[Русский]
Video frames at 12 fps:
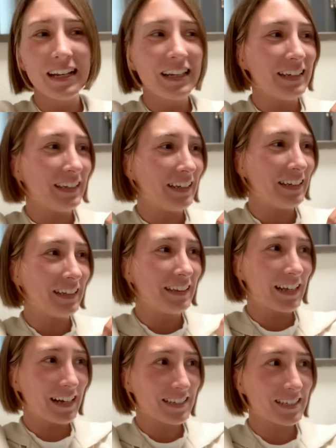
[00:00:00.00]
И
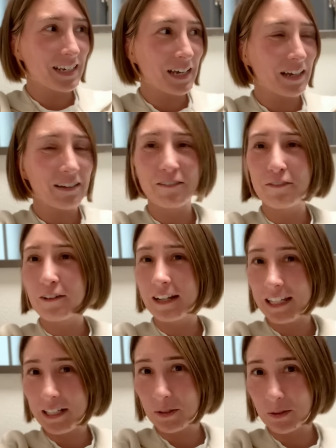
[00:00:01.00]
также в
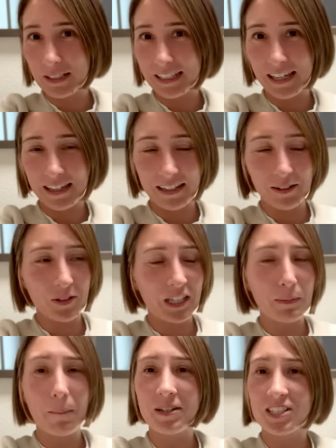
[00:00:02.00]
клинике, куда
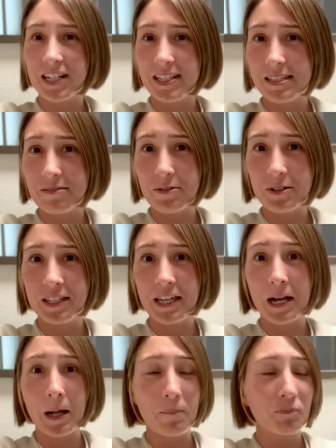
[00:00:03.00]
мы пошли
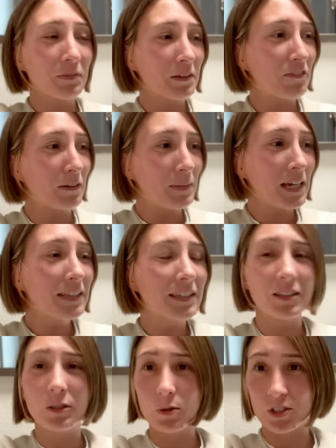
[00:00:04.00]
сегодня в
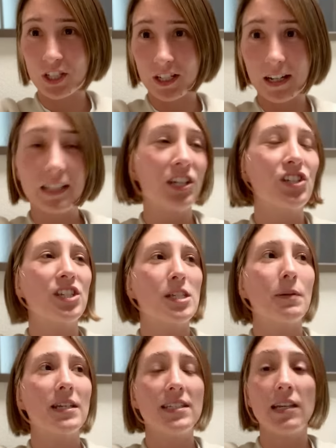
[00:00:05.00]
обед, тоже, конечно,
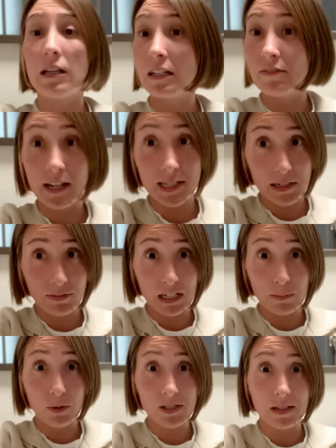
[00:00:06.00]
спросили, говорите ли вы на
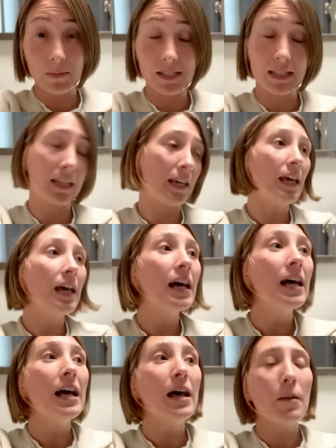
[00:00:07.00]
японском языке,
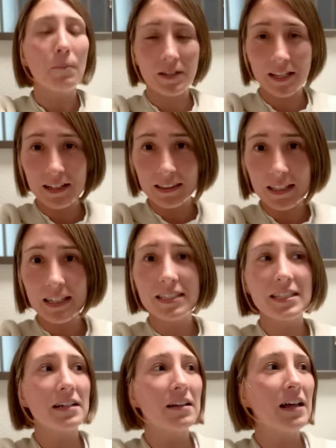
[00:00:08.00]
понятное
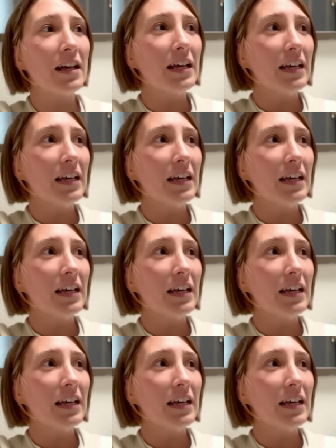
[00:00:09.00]
дело,